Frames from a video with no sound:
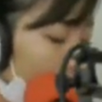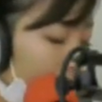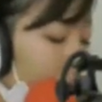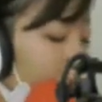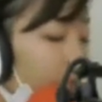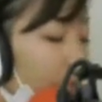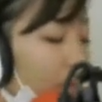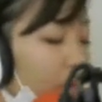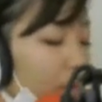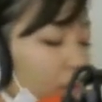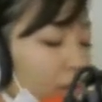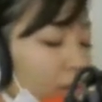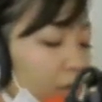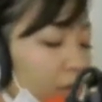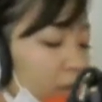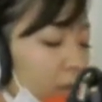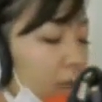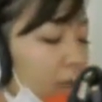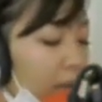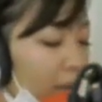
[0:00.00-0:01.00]
パネル展の
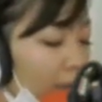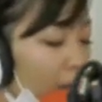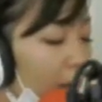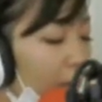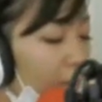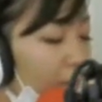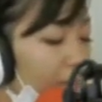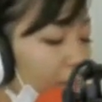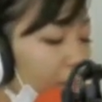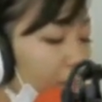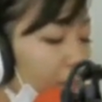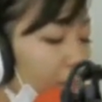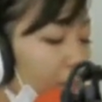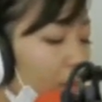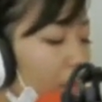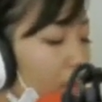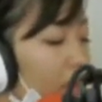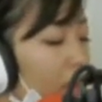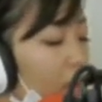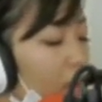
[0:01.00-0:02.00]
時間が
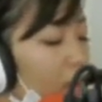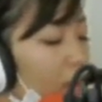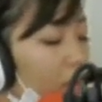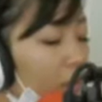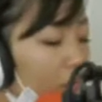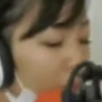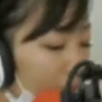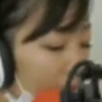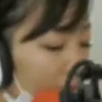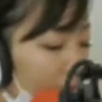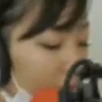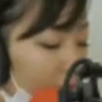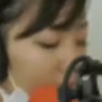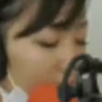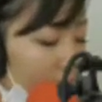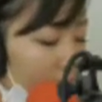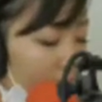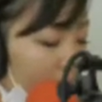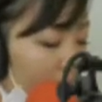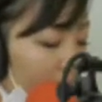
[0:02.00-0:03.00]
午前9
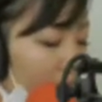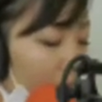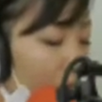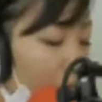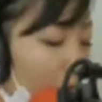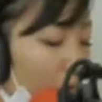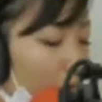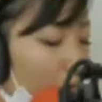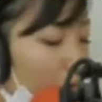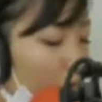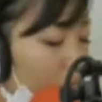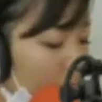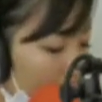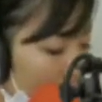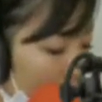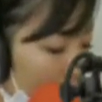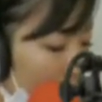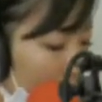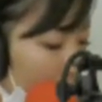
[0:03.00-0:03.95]
時から午後5時、